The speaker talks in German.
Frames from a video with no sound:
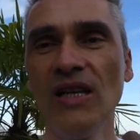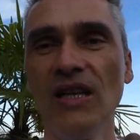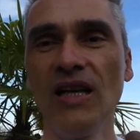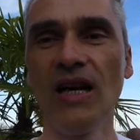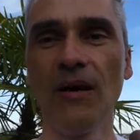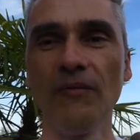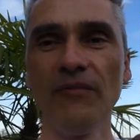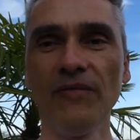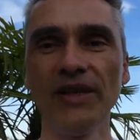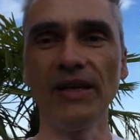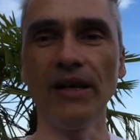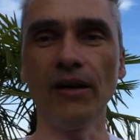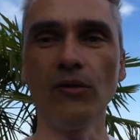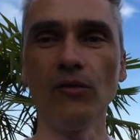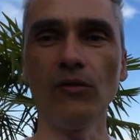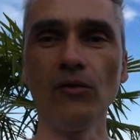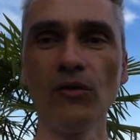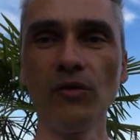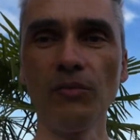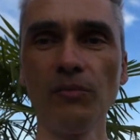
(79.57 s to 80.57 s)
haben wir
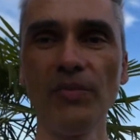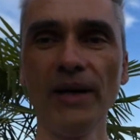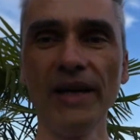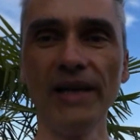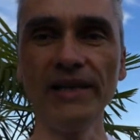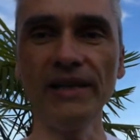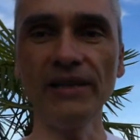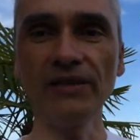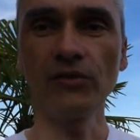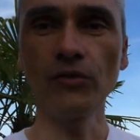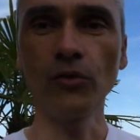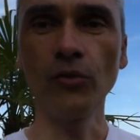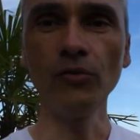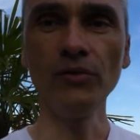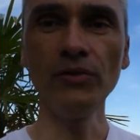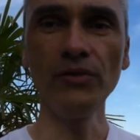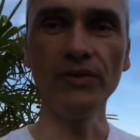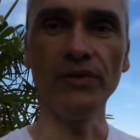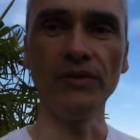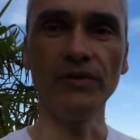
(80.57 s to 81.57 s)
auch bei den
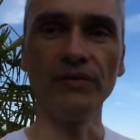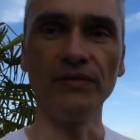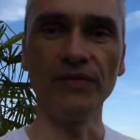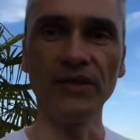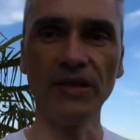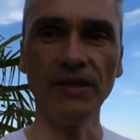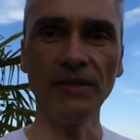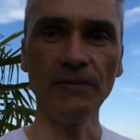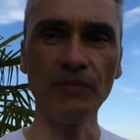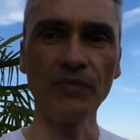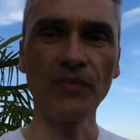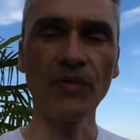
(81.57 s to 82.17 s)
Kunden. Ja?